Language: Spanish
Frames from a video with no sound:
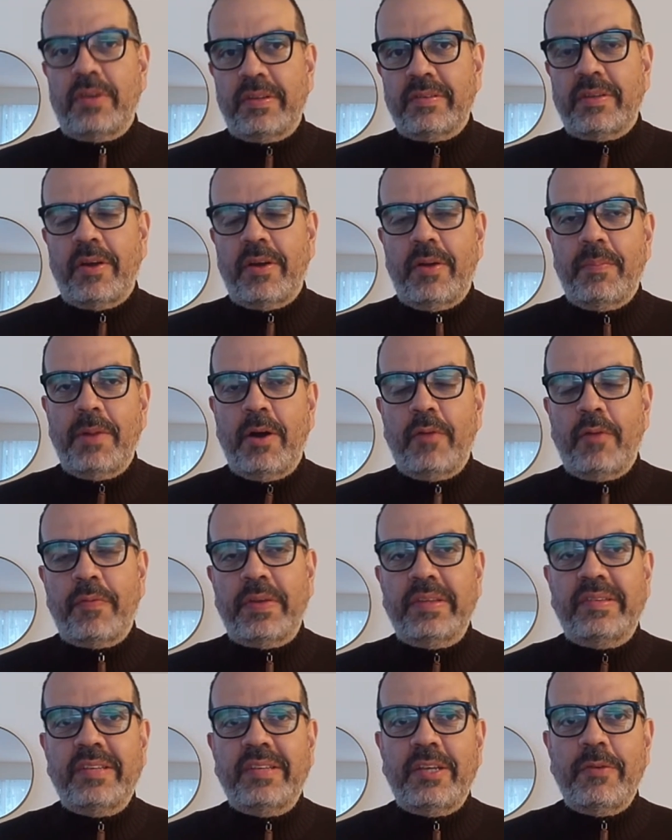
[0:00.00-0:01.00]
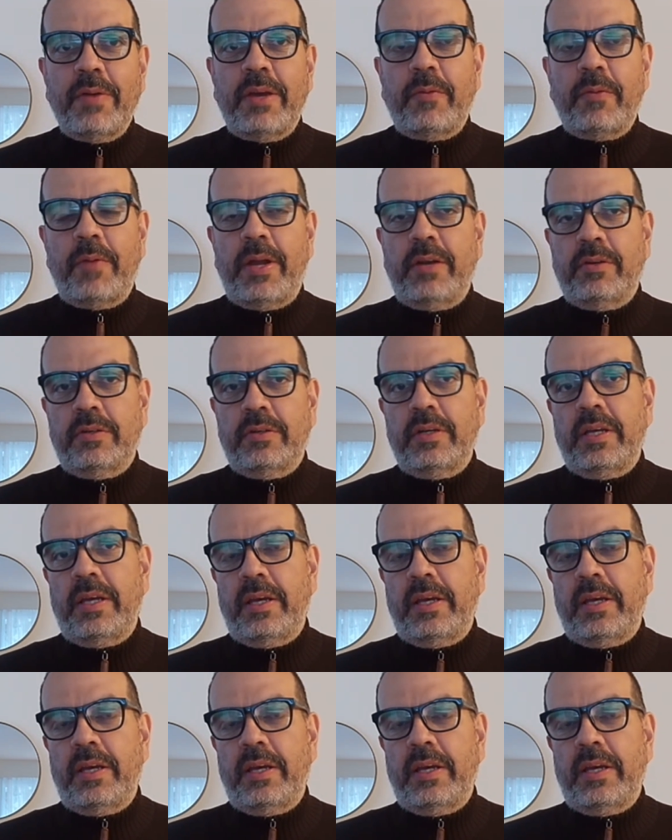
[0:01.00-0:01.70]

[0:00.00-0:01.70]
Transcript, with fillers: necesitaba más ofensiva y bueno,